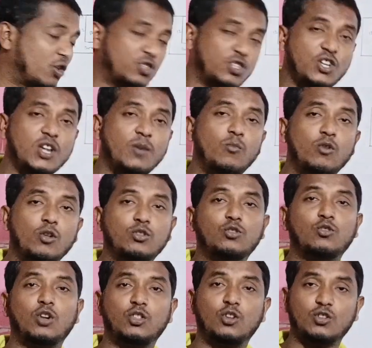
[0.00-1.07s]
কস্টিংটা মূলত
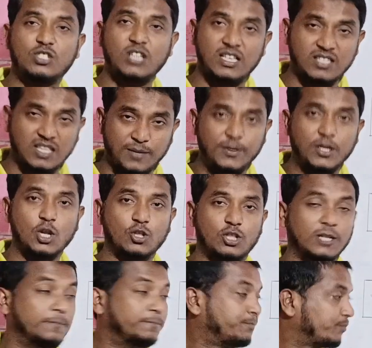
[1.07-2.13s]
তুলে ধরছে আজকের ভিডিওতে